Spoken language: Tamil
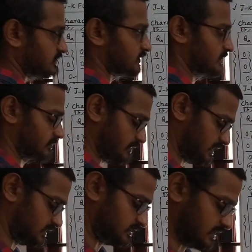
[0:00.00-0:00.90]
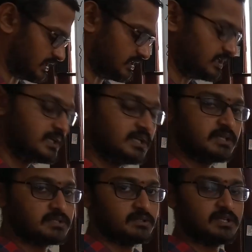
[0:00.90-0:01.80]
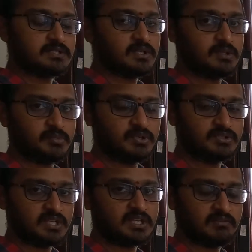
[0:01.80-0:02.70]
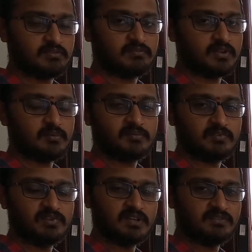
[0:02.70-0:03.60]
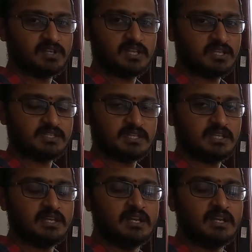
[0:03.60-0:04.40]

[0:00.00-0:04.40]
ஸோ இந்த மாதிரி எடுத்திருக்காங்க ஸோ தட்ஸ் ஆல் அபவுட் ஜேகே ஃப்ளிப் ஃப்ளாப் வெரி வெரி ஈஸி